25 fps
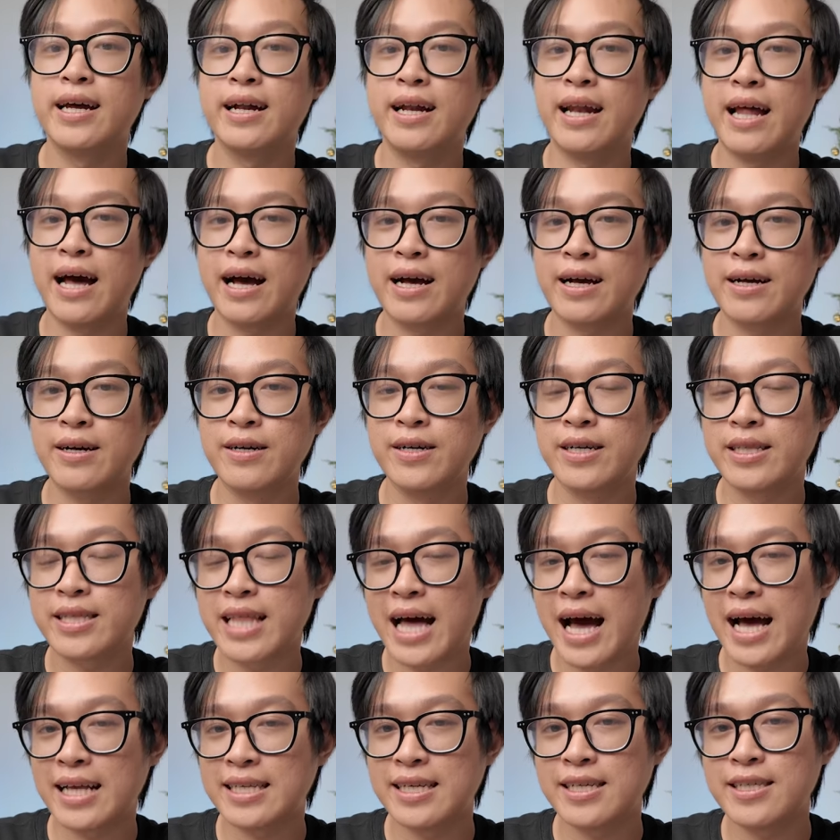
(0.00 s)
là người
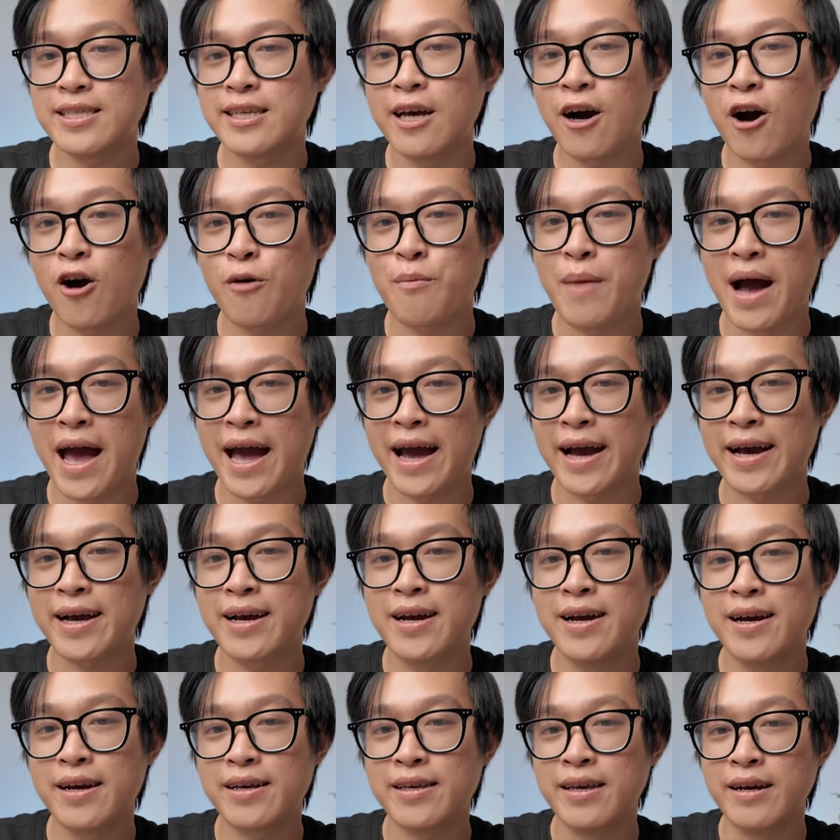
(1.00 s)
ta sẽ cho bạn
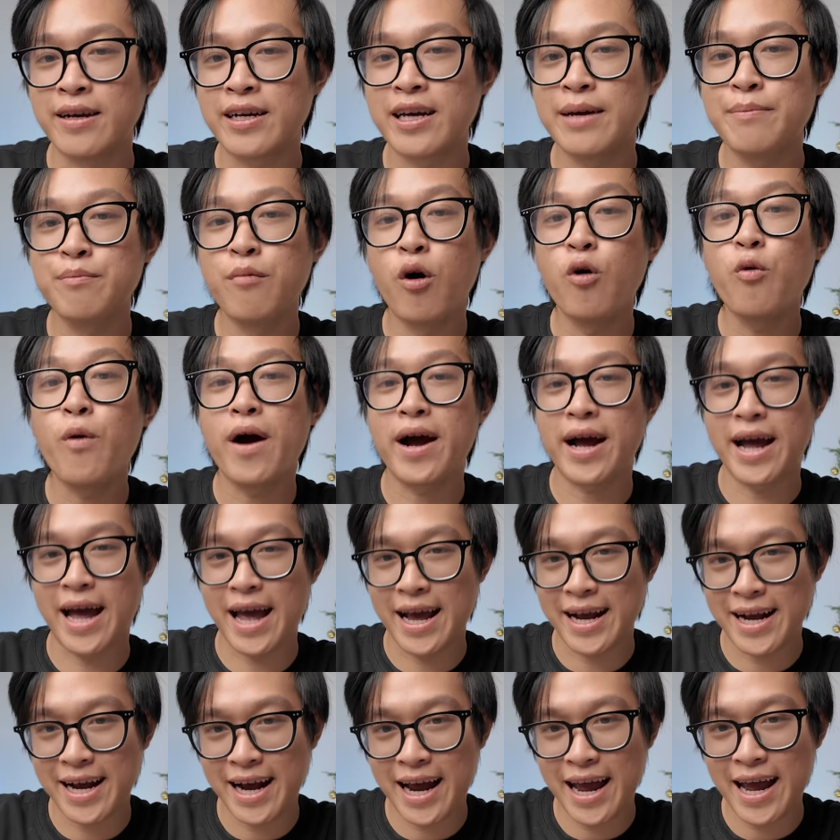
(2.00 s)
những cái mối quan
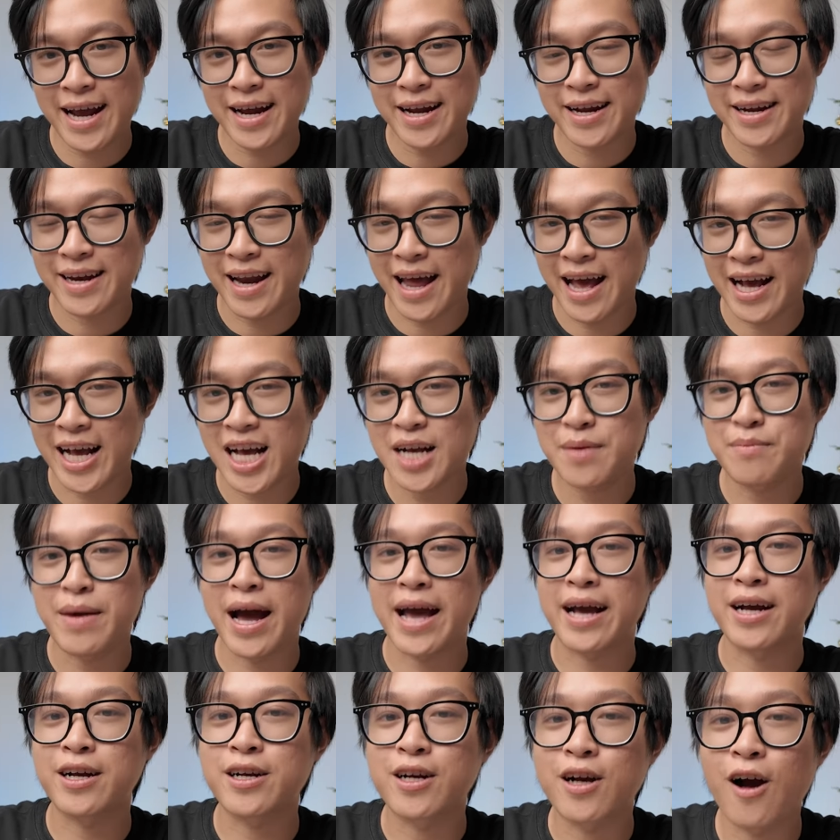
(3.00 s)
hệ khác để các
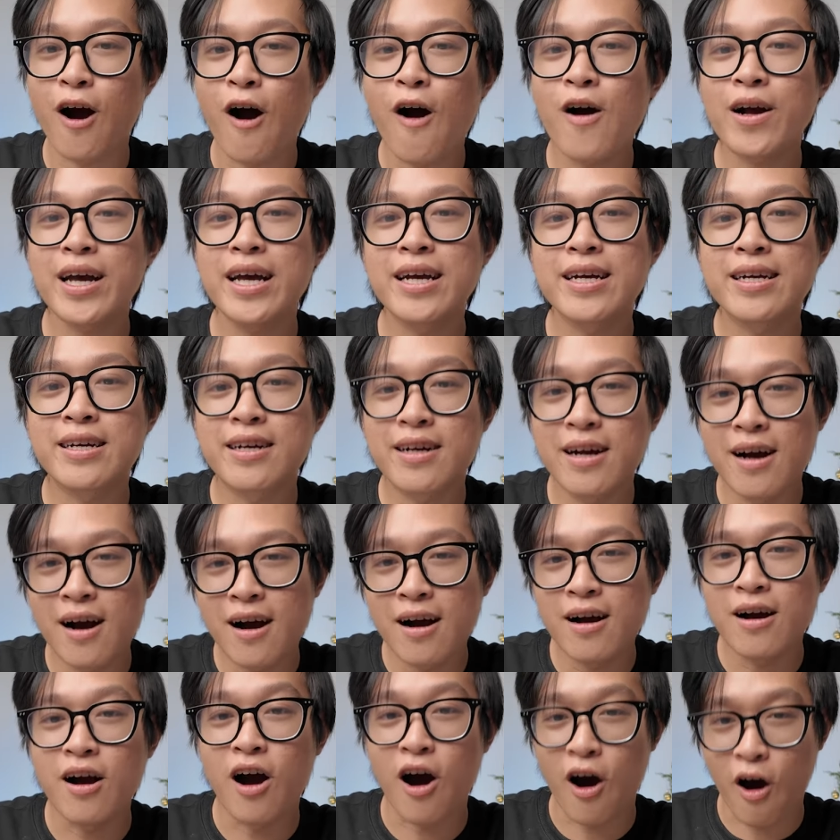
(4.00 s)
bạn có cái
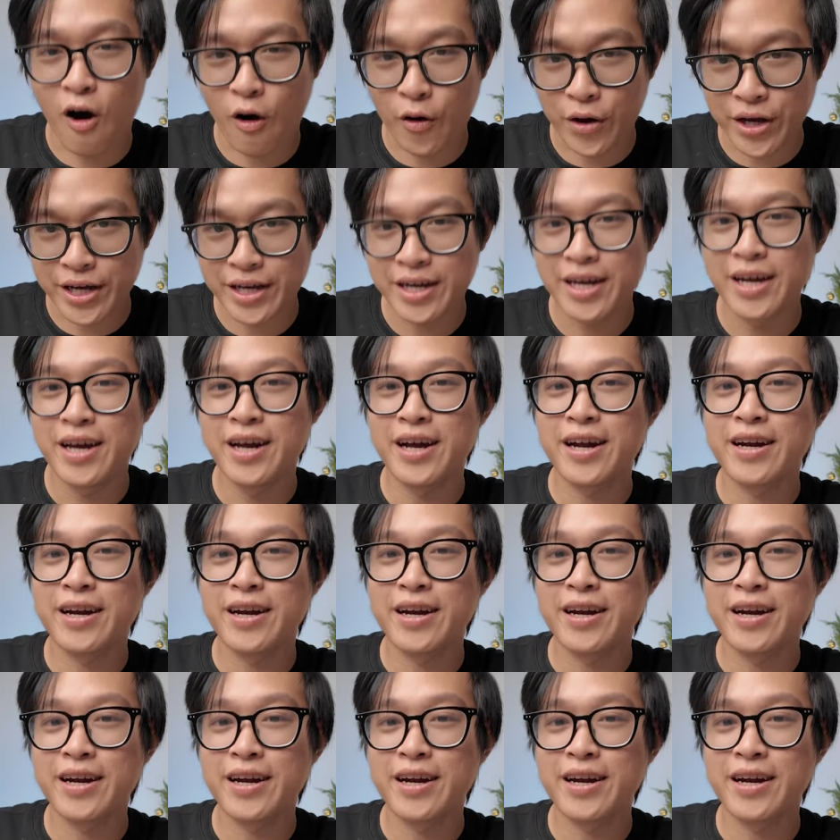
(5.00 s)
cơ hội